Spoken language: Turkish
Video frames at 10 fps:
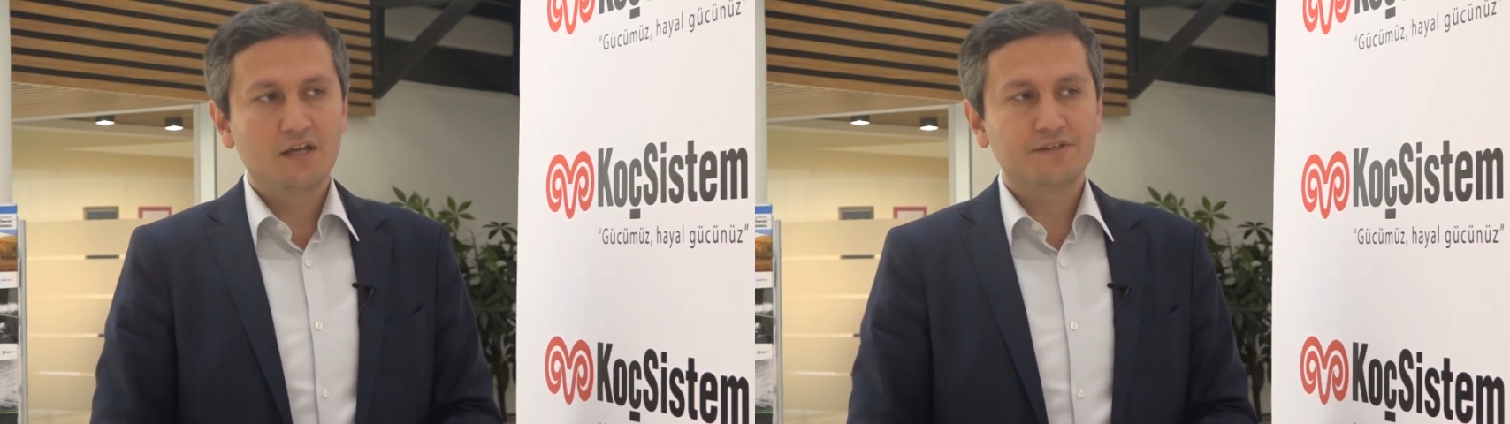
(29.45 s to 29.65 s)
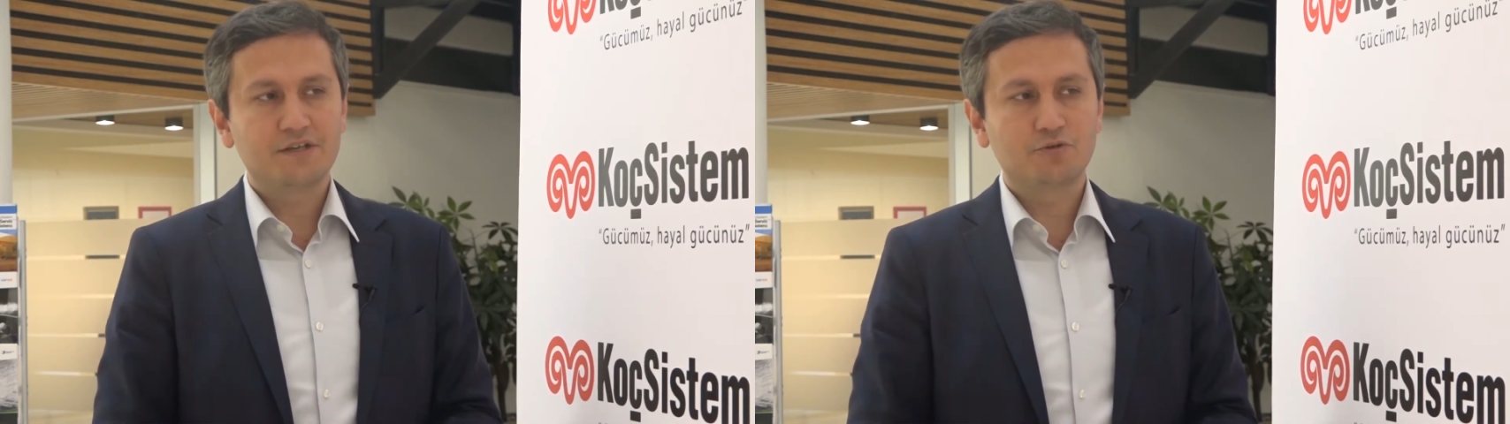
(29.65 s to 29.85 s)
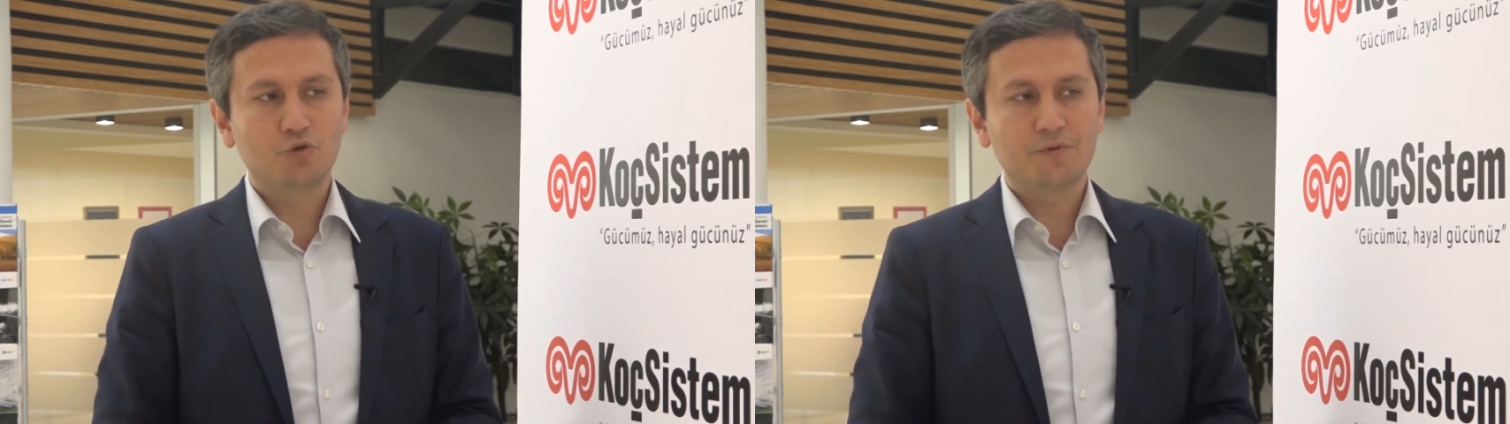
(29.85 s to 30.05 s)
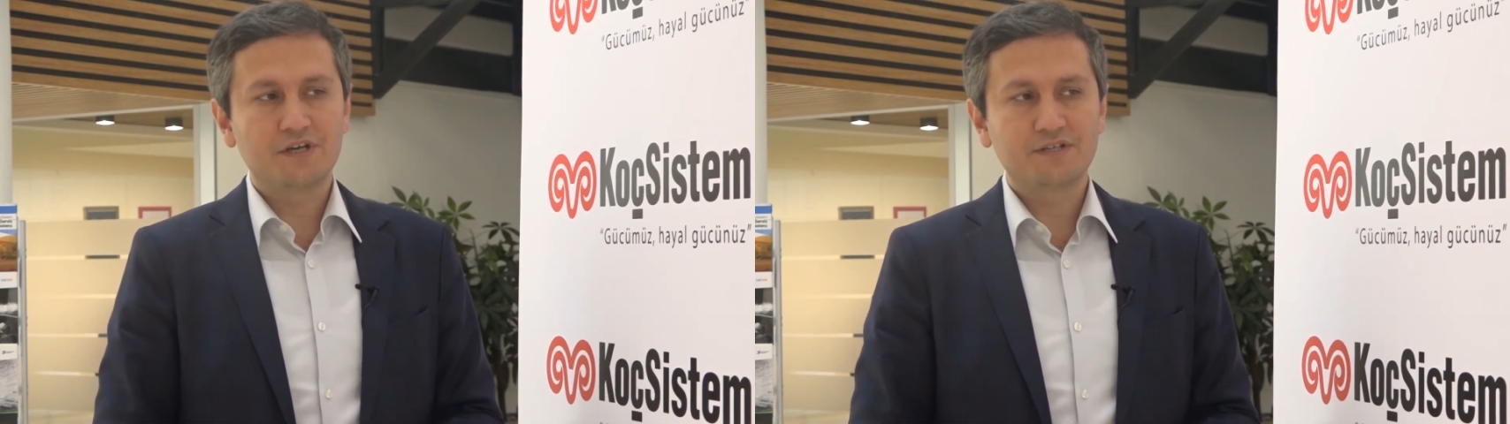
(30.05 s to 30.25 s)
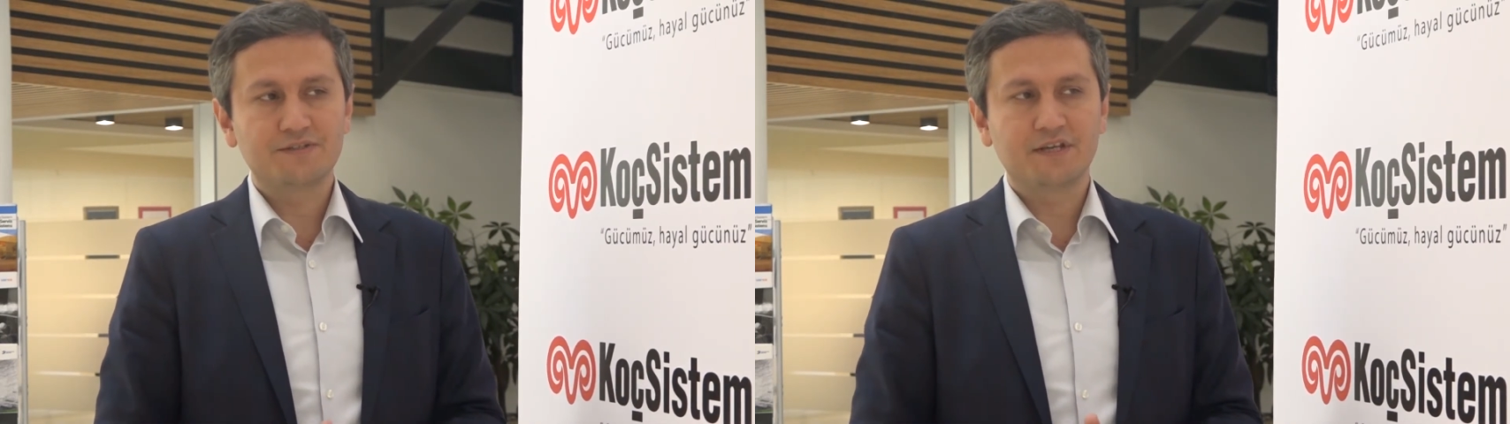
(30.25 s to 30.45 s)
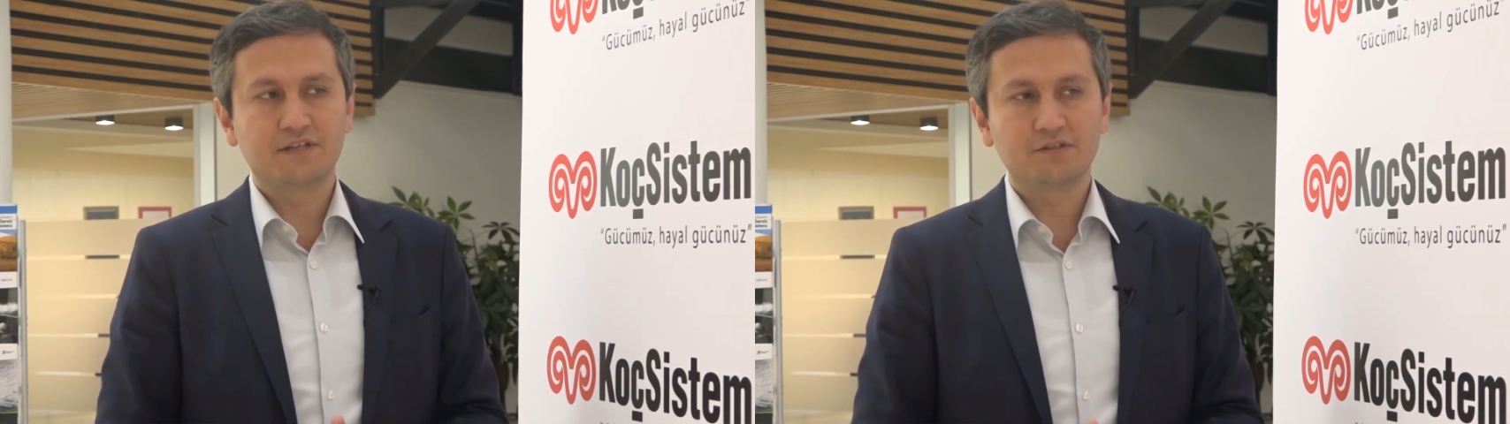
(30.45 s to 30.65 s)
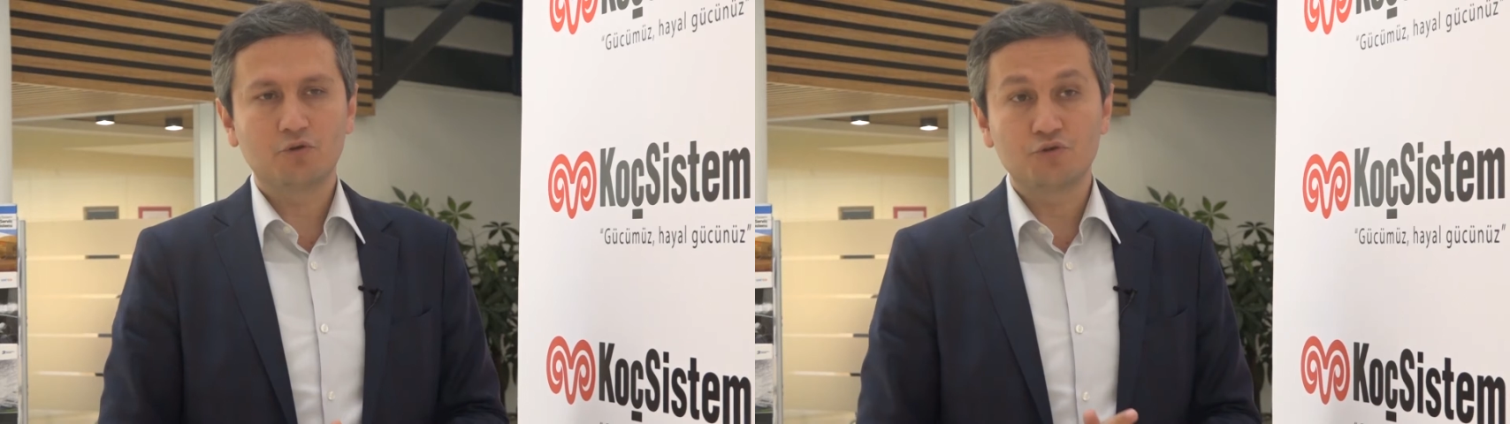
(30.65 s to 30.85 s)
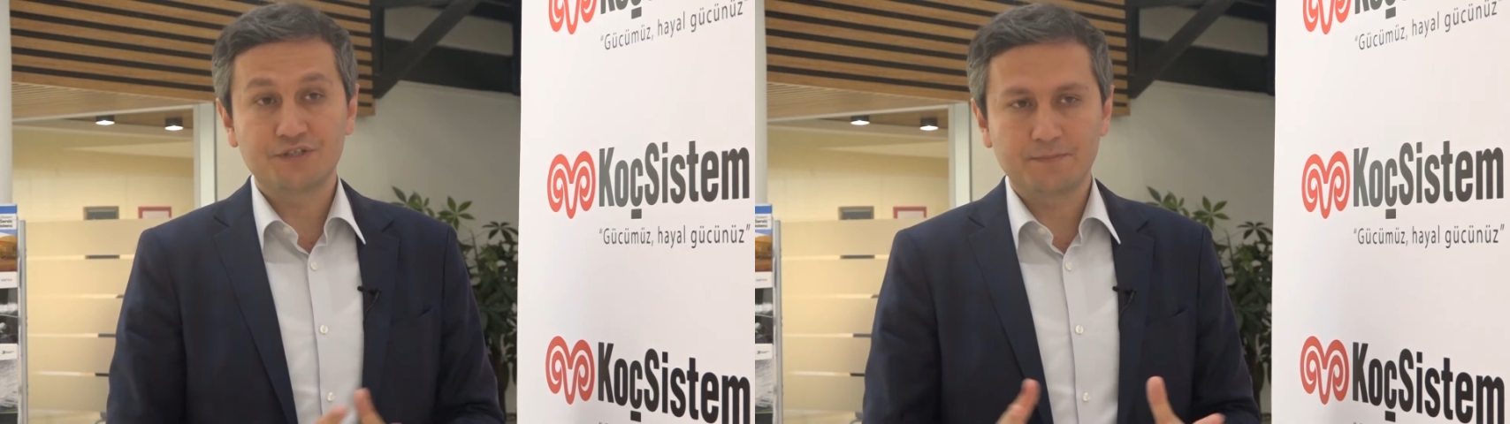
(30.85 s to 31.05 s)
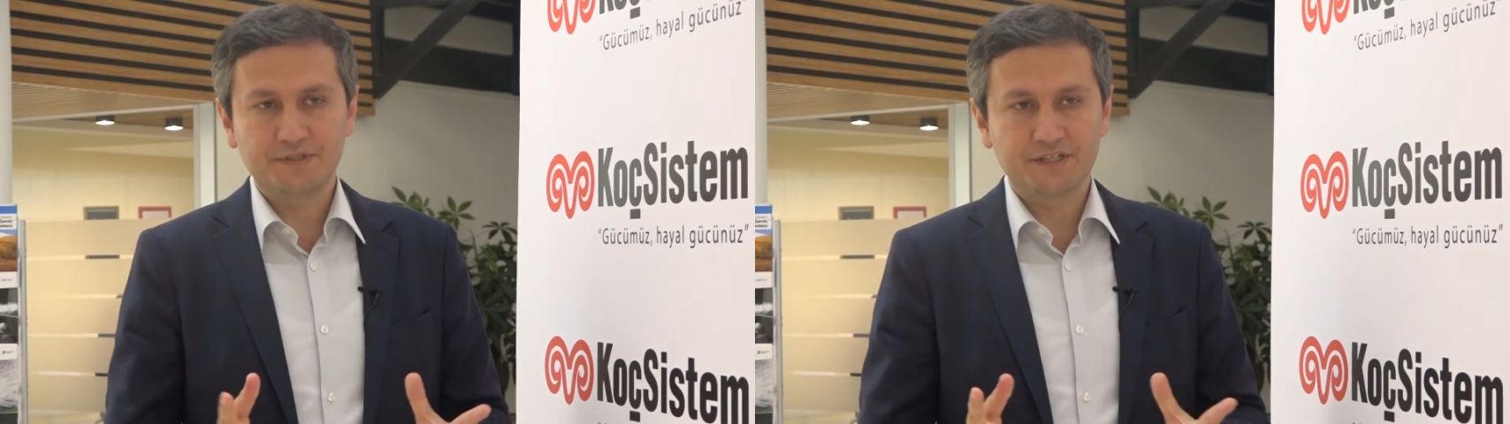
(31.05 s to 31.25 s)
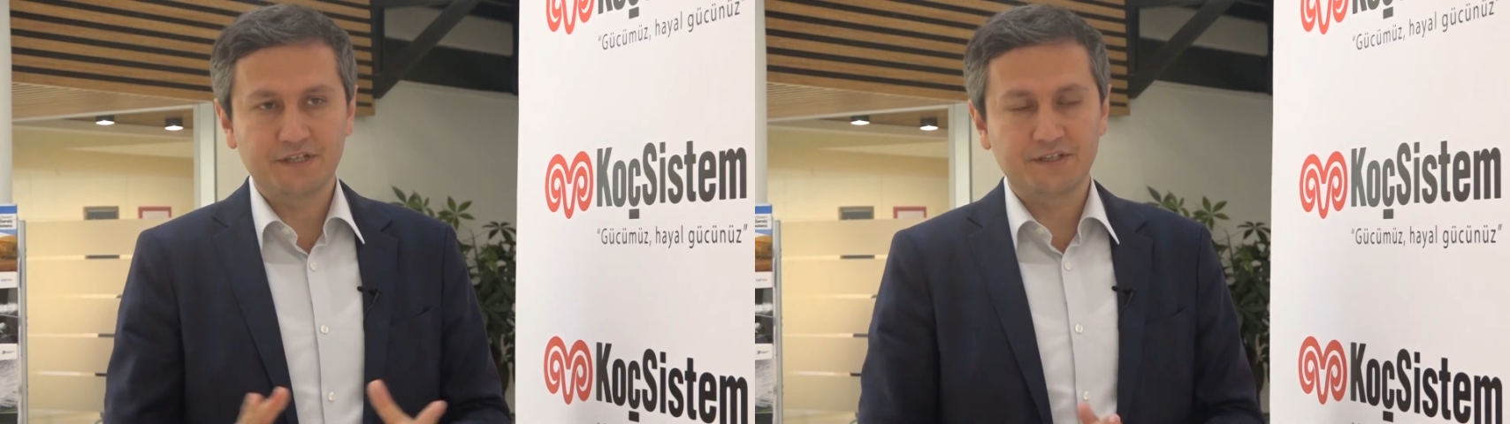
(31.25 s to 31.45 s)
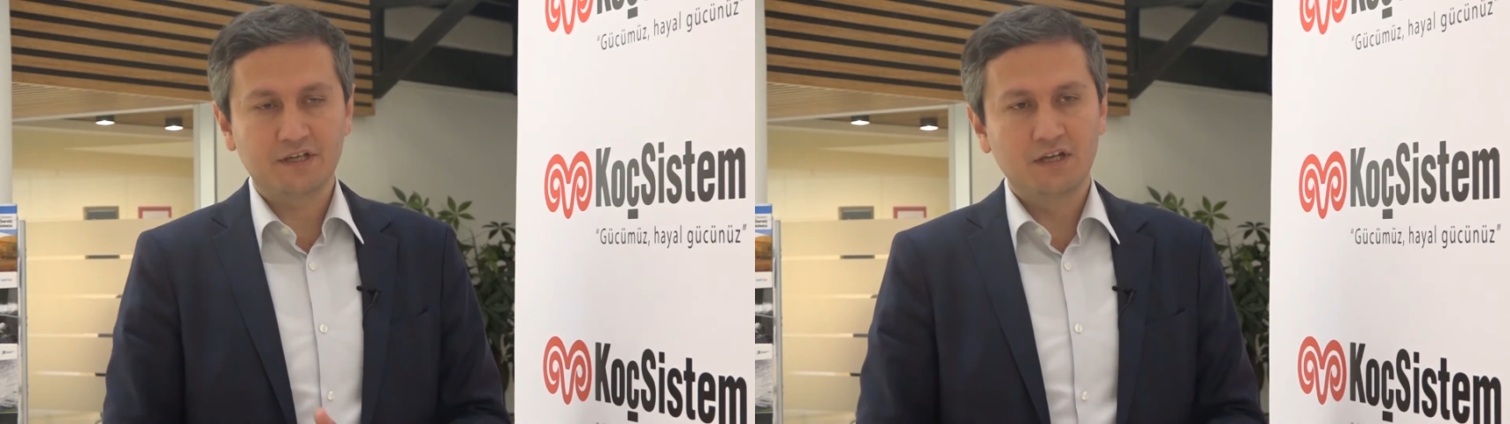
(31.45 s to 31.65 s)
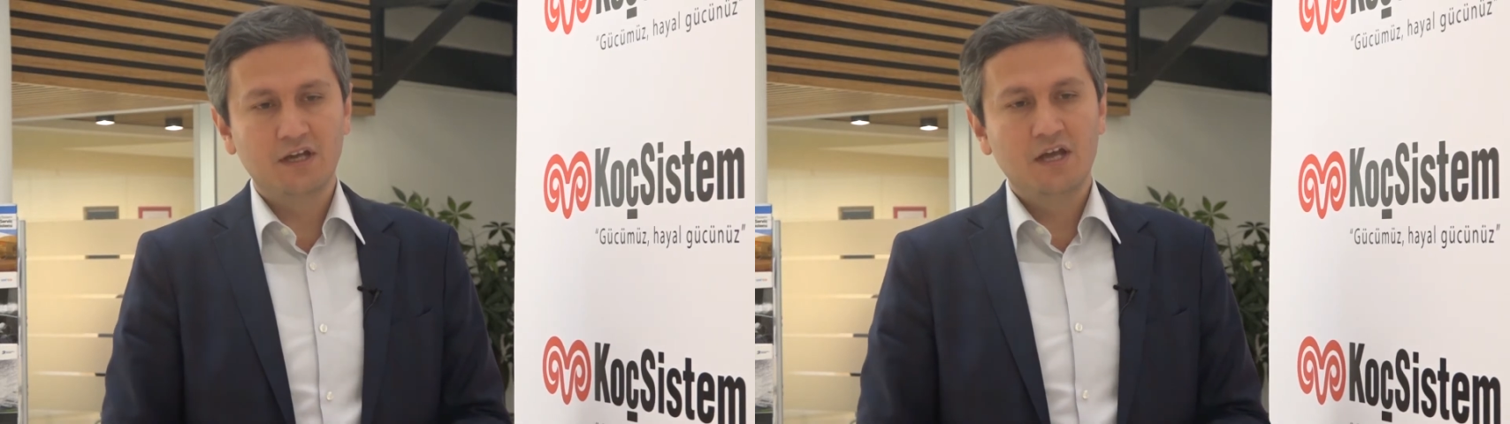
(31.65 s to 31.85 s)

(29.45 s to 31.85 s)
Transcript: Security Operations Center konseptini ya da